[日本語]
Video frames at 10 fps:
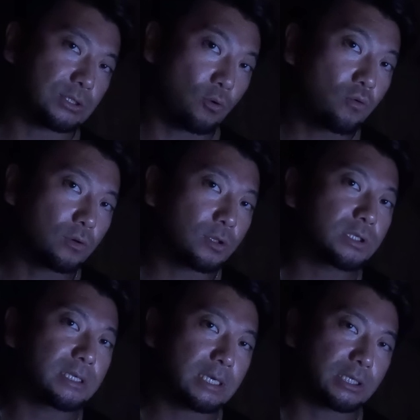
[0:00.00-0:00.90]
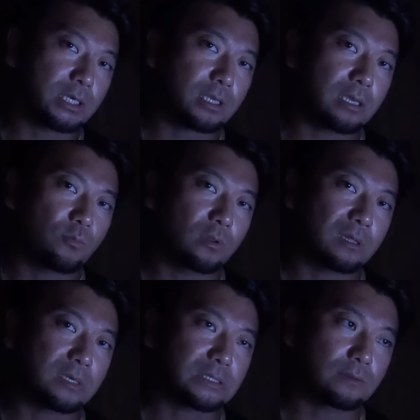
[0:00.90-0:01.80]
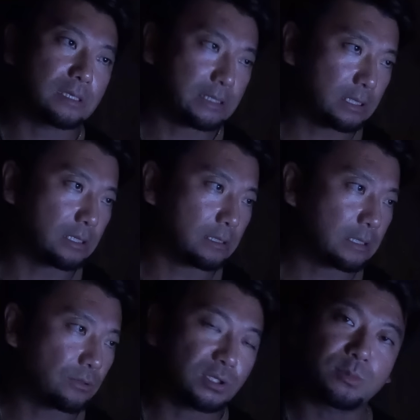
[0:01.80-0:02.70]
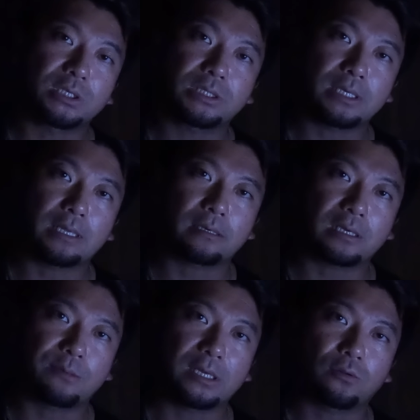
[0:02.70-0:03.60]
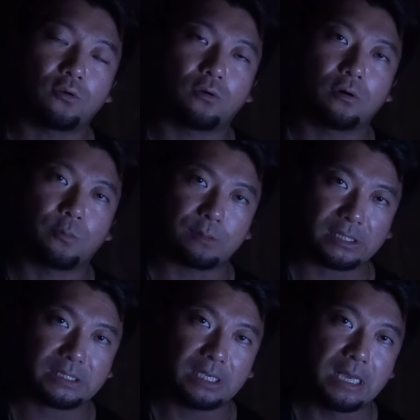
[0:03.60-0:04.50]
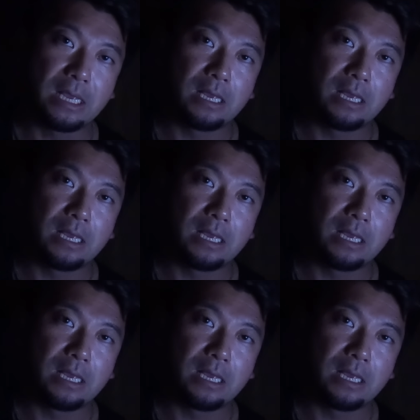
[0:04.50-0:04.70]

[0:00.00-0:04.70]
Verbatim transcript: 証拠として出していきたいと思ってますので、ぜひ楽しみにしていただければと思います。